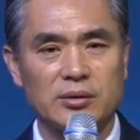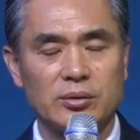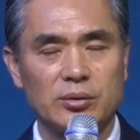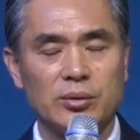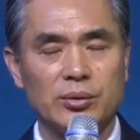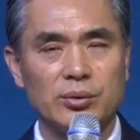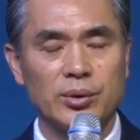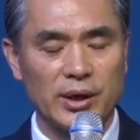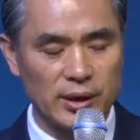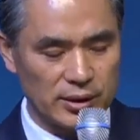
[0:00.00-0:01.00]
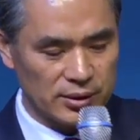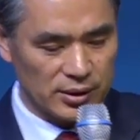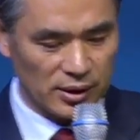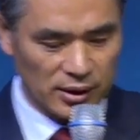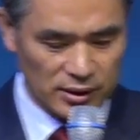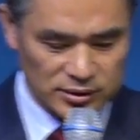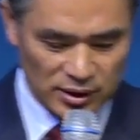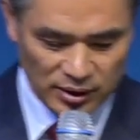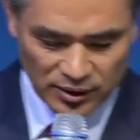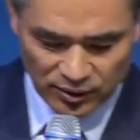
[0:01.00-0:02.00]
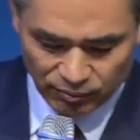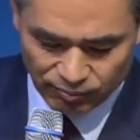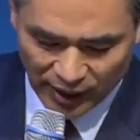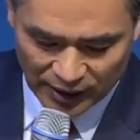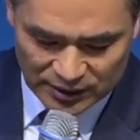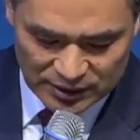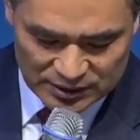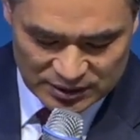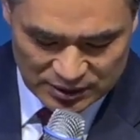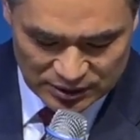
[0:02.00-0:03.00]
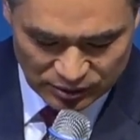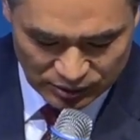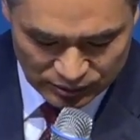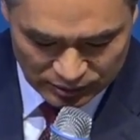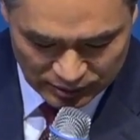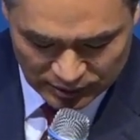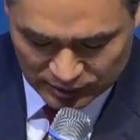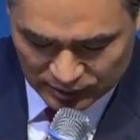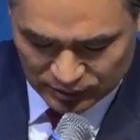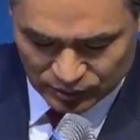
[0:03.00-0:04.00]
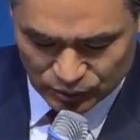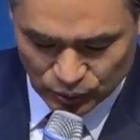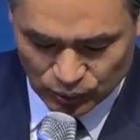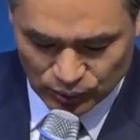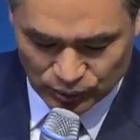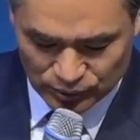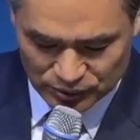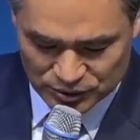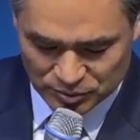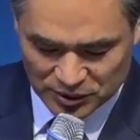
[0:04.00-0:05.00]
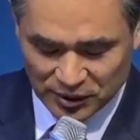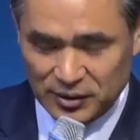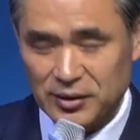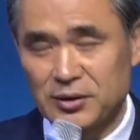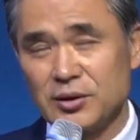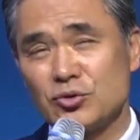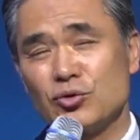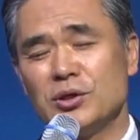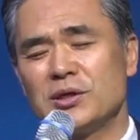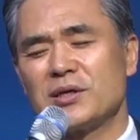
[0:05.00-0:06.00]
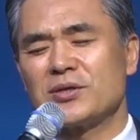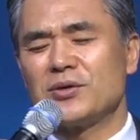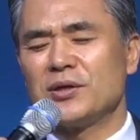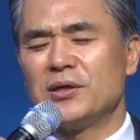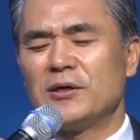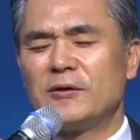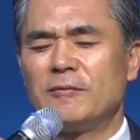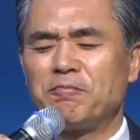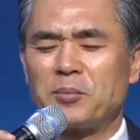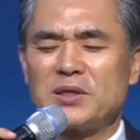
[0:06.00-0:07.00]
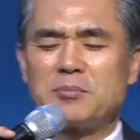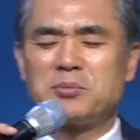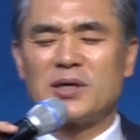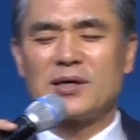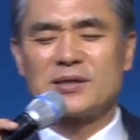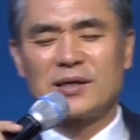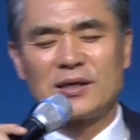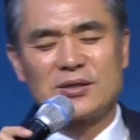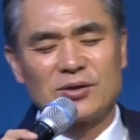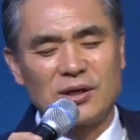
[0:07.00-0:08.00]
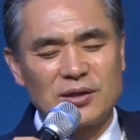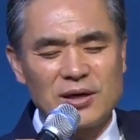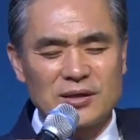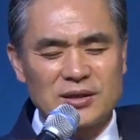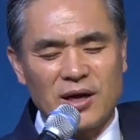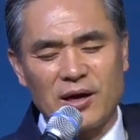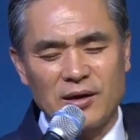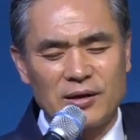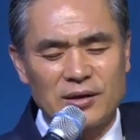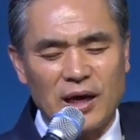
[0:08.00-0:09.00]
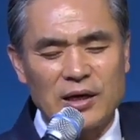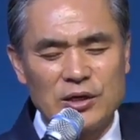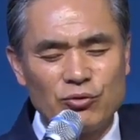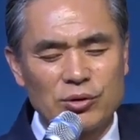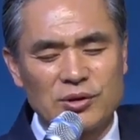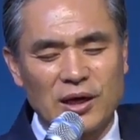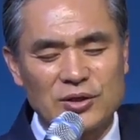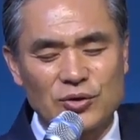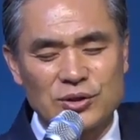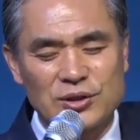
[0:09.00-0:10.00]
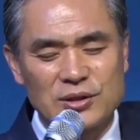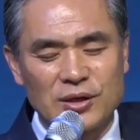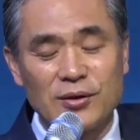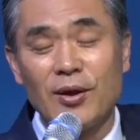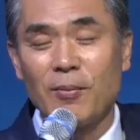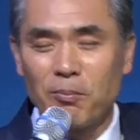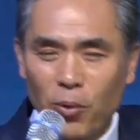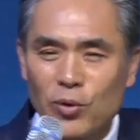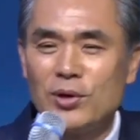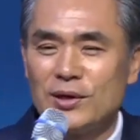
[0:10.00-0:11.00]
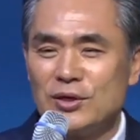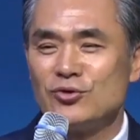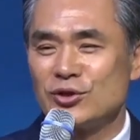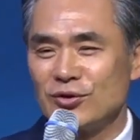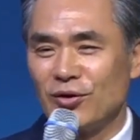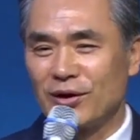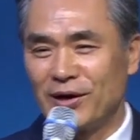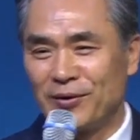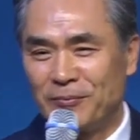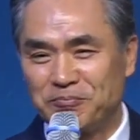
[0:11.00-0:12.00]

요게 이렇게 이제 많이 쓰이던 그런 용어였습니다. 근데 주님께서 이 십자가상에서 테텔레스타이 다 이루었다 하셨을 때는 뭘 이루신 걸까요?